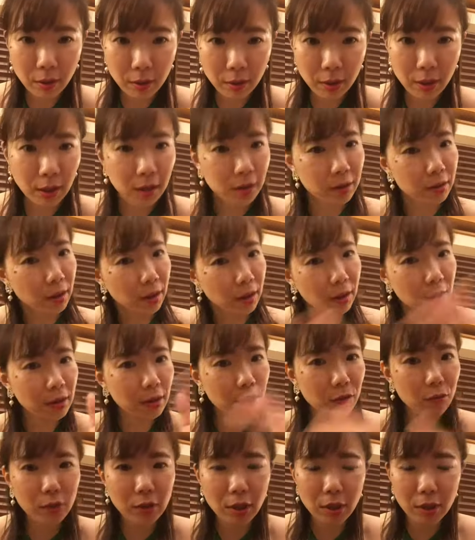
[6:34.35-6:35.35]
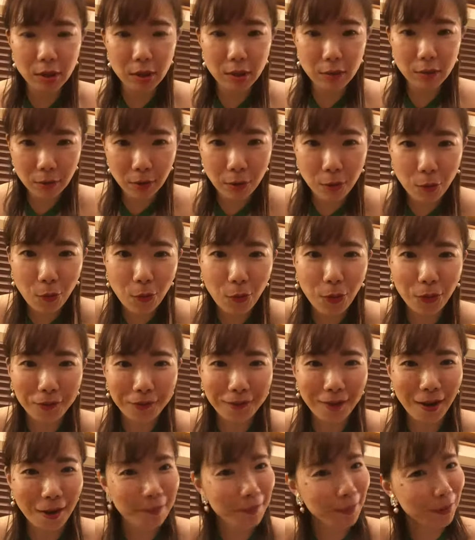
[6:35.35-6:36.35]
なんか全身の写真は残
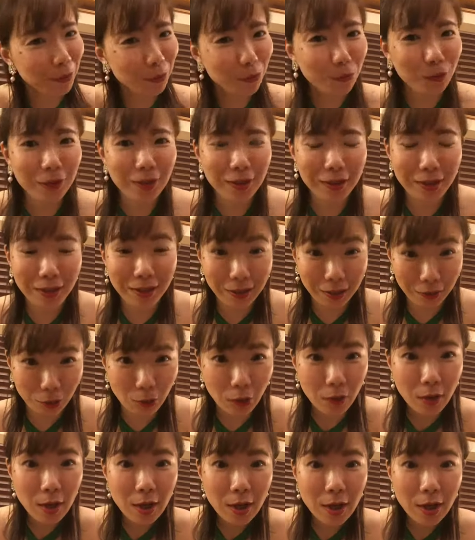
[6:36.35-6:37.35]
あんま残ってないんだけど